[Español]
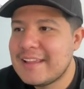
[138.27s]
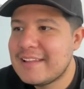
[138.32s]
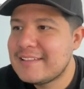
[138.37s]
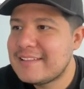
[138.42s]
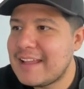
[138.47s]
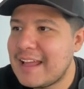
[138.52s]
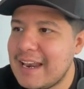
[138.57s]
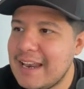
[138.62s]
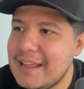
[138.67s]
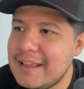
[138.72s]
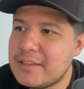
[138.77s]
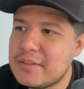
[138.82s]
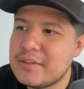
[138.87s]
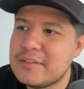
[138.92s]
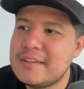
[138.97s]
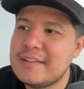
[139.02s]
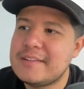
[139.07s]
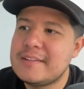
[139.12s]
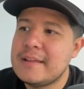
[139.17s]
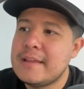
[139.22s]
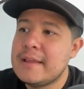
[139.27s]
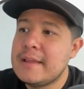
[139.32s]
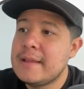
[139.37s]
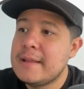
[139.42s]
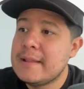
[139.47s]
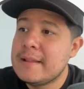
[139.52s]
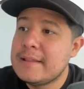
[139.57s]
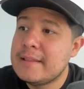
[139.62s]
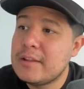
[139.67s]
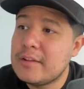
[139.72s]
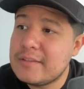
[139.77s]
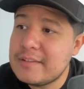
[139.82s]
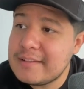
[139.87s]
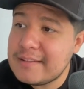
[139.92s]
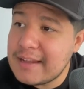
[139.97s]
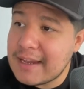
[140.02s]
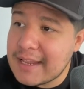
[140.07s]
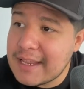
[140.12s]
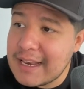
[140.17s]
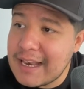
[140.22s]
¿Sale? Entonces, nos
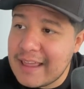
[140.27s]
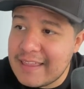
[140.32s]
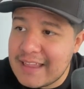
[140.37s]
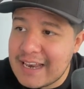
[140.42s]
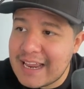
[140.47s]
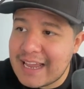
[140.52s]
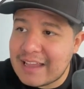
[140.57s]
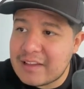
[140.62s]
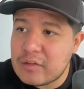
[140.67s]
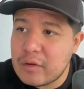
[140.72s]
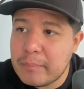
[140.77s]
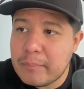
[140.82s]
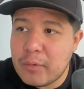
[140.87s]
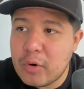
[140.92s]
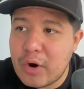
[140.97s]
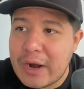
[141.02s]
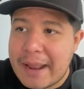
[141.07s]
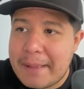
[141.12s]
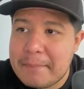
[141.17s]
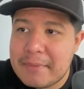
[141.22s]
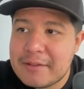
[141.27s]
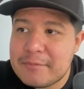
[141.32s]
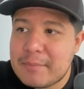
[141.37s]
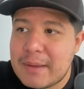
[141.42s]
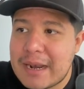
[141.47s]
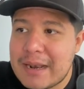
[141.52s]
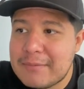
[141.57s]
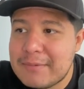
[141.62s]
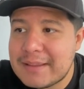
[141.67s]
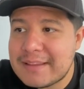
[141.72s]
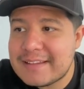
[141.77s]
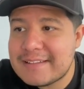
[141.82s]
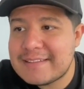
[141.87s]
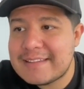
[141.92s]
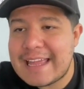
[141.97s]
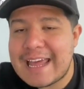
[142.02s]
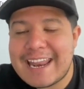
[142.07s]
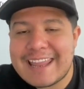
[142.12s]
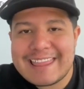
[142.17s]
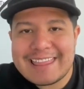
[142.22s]
dice aquí la delegación programas para el
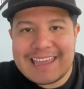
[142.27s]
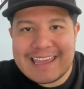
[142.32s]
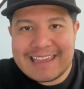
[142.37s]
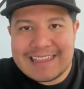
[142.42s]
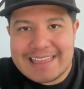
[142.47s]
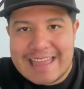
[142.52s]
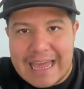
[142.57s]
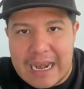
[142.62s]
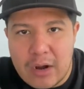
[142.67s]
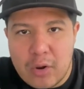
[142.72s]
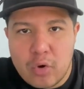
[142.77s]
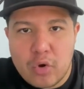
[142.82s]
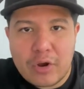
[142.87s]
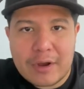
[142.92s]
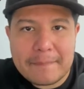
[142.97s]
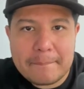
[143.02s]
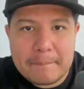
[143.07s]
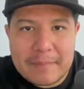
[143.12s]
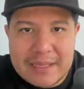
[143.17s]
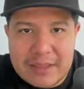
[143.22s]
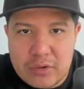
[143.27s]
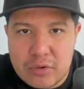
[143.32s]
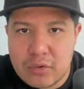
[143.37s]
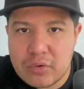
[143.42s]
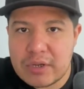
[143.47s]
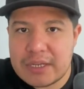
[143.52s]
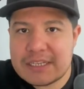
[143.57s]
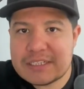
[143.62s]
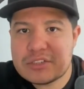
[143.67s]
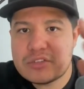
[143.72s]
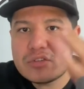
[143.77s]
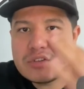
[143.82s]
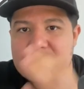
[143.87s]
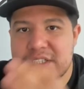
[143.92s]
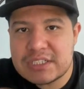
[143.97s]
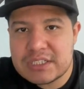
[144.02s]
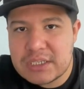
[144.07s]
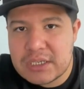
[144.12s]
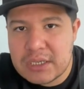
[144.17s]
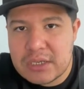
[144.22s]
bienestar de Hidalgo. Repito, esto
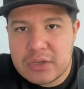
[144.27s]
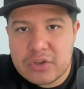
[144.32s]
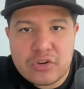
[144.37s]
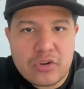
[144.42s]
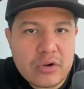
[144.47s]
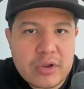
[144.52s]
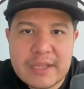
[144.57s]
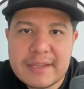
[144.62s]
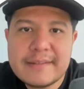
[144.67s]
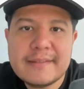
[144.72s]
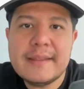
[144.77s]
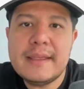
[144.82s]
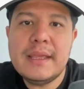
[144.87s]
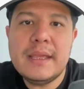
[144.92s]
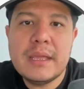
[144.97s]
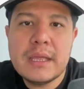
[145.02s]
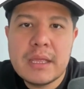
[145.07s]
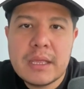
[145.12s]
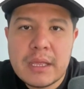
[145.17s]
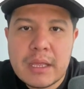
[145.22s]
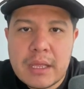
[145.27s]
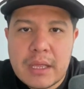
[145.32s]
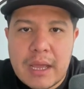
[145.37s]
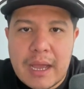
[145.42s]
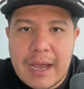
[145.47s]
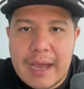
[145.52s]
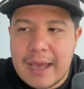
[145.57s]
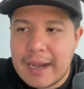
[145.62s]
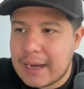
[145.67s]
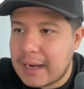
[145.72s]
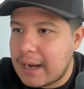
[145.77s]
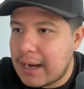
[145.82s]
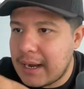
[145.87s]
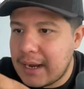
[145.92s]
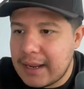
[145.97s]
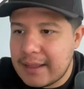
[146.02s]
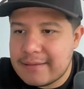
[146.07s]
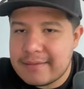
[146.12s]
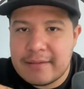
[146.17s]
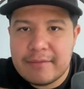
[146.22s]
es, yo quise
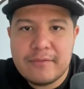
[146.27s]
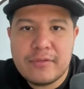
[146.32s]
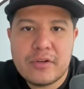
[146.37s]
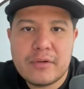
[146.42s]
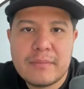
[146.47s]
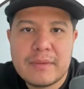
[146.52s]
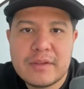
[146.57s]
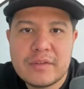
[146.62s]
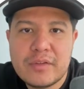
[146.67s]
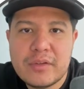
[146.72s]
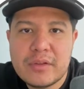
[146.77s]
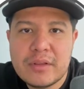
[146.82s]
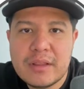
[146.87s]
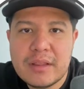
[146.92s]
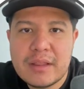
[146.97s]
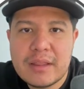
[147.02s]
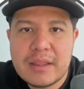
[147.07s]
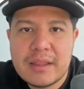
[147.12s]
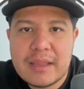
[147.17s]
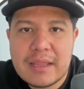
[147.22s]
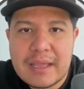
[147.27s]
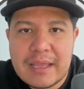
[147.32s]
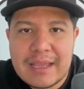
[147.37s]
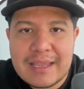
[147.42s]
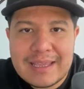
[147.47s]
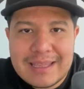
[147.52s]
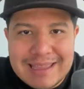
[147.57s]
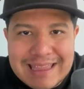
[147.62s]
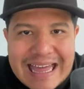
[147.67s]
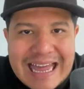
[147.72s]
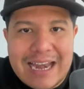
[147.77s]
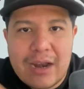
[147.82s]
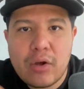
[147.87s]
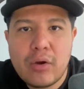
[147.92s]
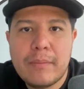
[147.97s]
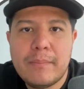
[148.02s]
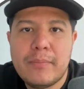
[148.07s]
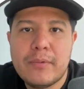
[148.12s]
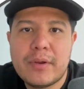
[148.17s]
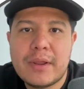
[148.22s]
agarrar esa información de
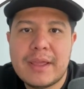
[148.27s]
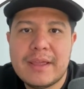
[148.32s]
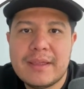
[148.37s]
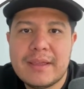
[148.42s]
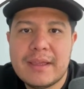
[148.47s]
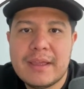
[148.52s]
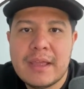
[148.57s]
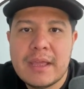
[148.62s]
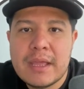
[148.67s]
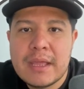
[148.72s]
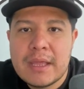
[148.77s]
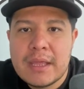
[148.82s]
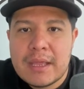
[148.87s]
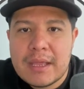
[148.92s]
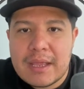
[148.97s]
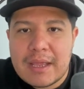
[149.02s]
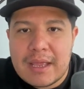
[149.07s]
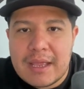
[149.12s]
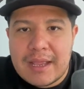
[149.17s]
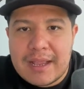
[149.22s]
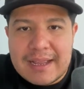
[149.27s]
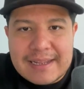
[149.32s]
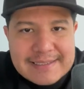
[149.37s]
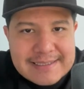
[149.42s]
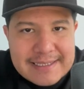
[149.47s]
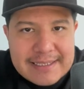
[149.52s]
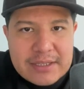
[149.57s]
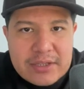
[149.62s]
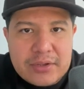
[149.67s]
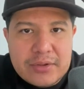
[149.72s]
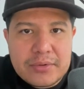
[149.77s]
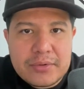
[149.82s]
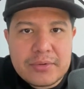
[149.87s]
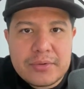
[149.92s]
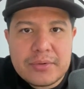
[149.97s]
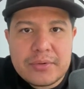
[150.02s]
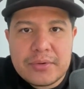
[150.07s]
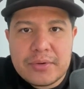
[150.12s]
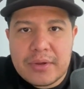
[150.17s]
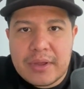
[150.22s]
Hidalgo porque eh, casi
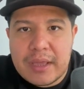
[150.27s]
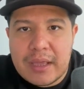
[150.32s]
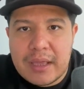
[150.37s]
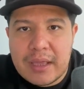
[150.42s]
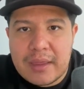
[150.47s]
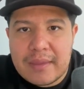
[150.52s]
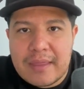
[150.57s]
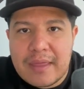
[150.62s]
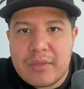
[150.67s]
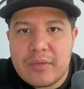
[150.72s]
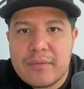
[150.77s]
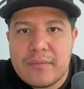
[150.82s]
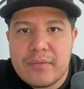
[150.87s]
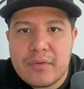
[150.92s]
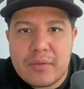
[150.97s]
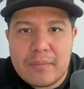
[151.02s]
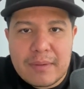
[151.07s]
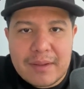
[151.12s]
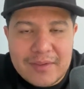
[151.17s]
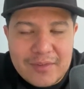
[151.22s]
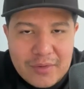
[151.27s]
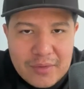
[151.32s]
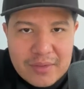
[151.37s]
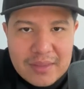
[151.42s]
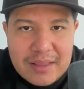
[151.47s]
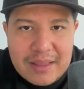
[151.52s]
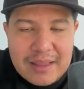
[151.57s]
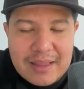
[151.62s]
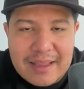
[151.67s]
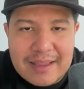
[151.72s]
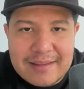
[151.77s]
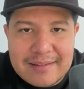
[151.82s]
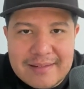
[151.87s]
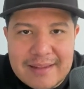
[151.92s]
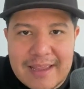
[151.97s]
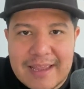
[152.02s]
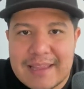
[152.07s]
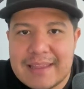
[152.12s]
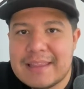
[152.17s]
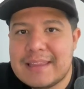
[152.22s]
no he dado información de
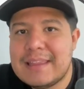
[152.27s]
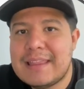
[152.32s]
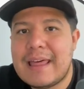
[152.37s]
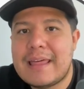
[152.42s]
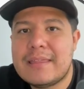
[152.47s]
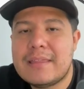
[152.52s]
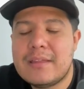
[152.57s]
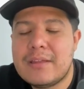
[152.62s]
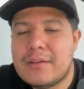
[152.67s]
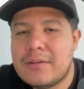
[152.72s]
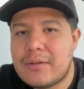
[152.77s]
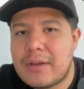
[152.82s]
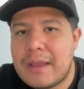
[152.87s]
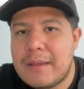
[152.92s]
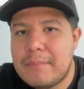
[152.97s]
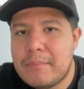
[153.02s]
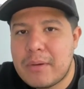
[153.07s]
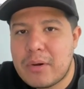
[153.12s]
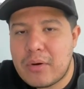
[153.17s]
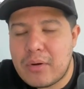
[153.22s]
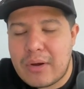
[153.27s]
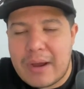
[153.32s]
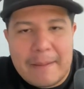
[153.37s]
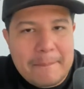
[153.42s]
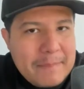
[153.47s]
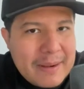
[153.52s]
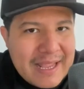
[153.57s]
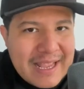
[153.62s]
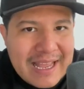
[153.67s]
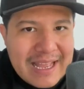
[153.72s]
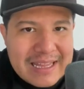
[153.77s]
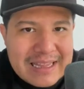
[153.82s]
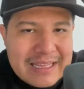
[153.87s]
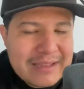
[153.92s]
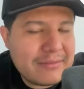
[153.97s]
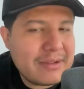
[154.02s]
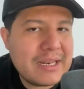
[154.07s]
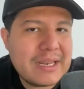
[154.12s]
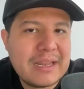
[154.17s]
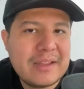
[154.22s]
esa entidad, ¿ok? Pero aplica a
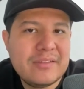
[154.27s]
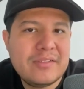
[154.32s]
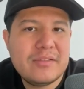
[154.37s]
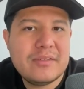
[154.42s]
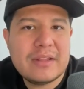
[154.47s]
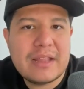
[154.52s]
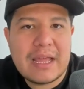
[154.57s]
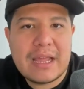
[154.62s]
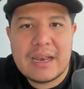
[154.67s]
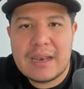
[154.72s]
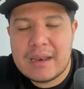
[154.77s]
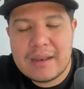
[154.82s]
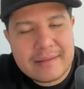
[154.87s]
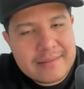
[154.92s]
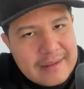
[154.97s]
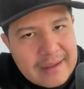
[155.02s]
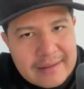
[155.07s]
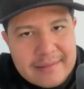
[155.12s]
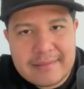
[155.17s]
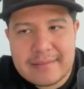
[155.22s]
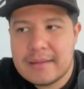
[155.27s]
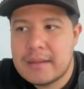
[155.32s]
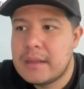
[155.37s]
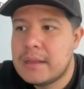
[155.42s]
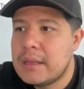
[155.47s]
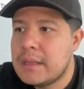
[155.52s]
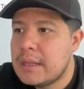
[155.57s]
nivel nacional, ¿sabes?